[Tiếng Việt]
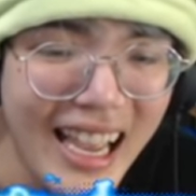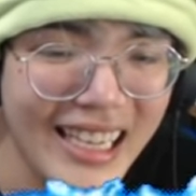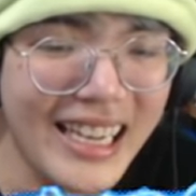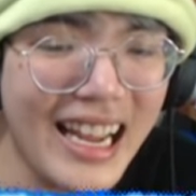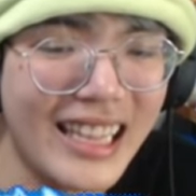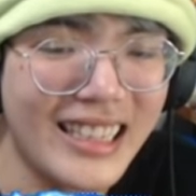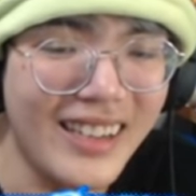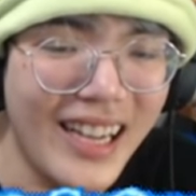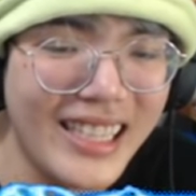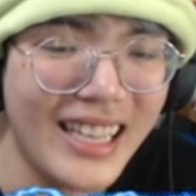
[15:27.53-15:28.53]
cái này là
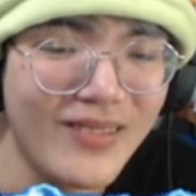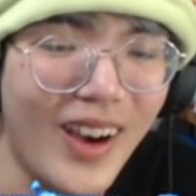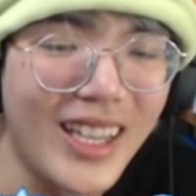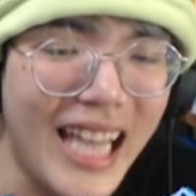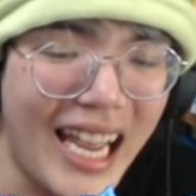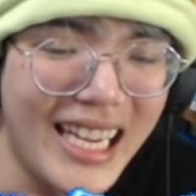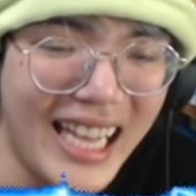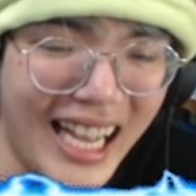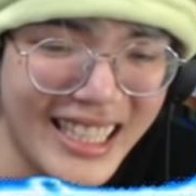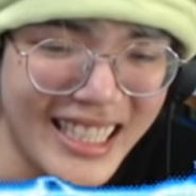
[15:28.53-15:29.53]
tự anh Vịt bỏ tay
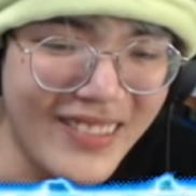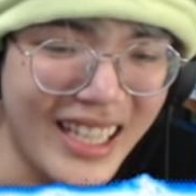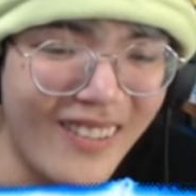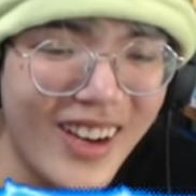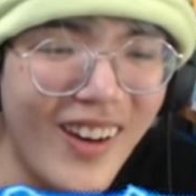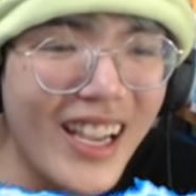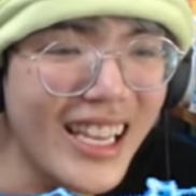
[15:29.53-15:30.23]
lên chứ mình không cố ý